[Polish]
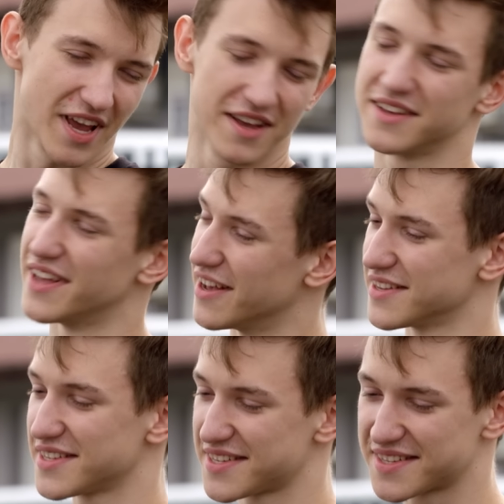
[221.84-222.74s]
Co?
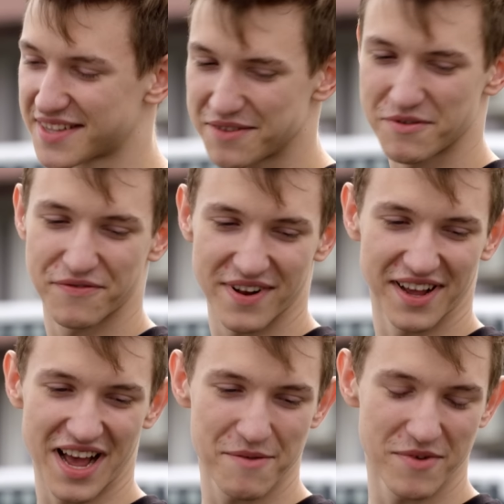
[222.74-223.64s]
z tymi
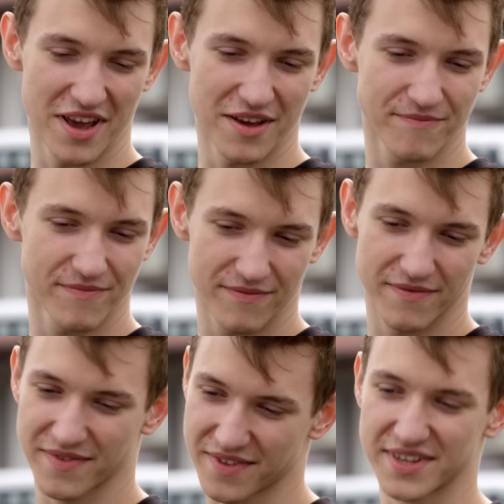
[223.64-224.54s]
felgami
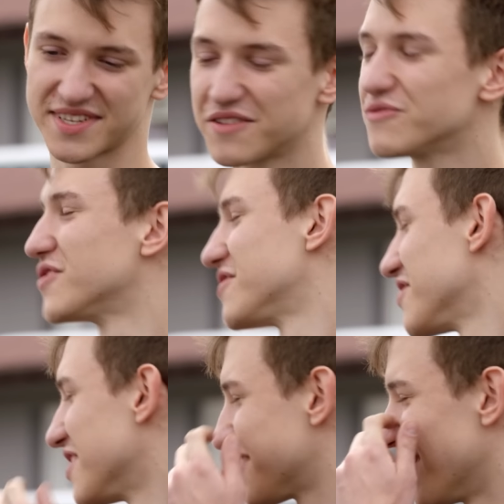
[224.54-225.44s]
za dużo
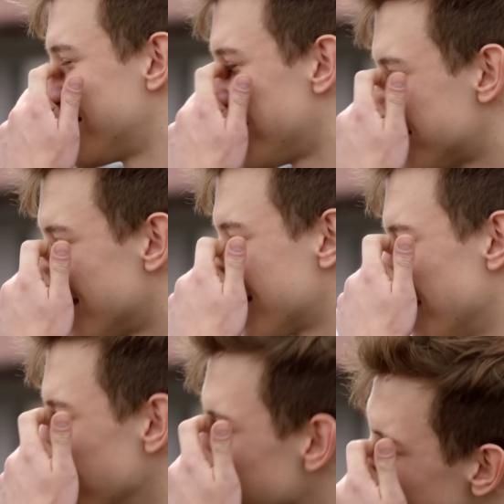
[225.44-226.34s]
troszeczkę.
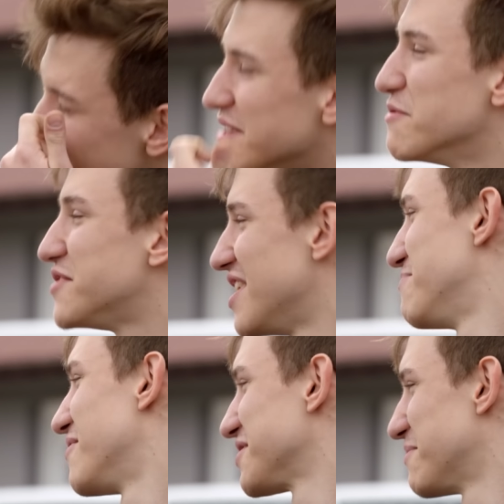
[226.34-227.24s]
Troszeczkę będziemy musieli
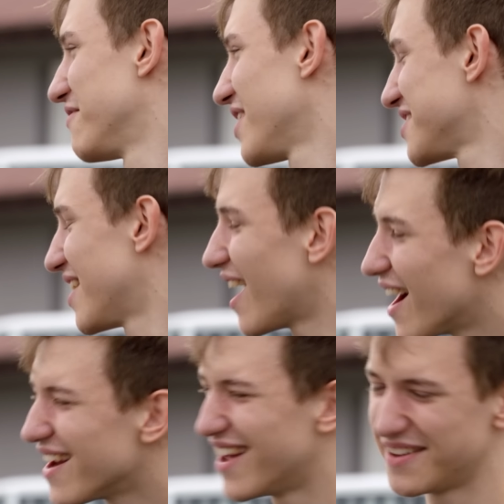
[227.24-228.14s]
porozmawiać,
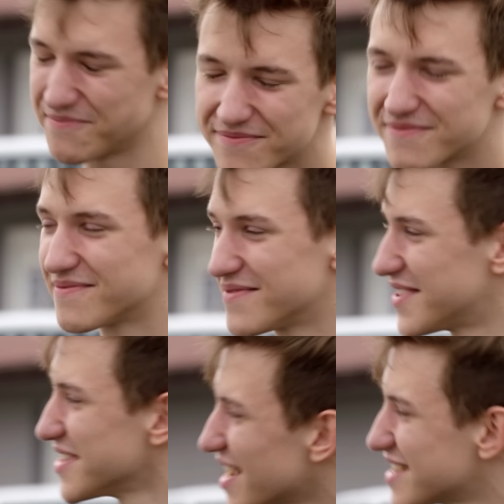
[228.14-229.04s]
ale... Czarusz.
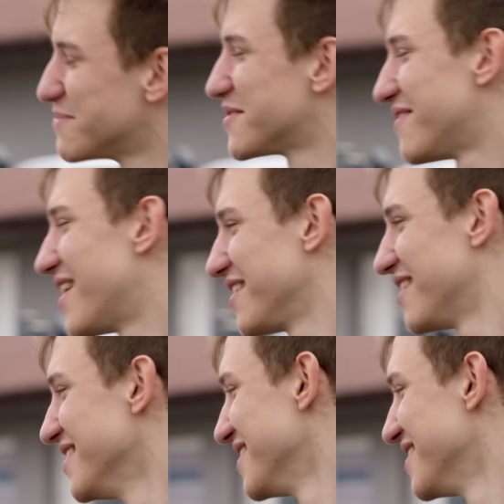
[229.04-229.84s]
Do zaakceptowania.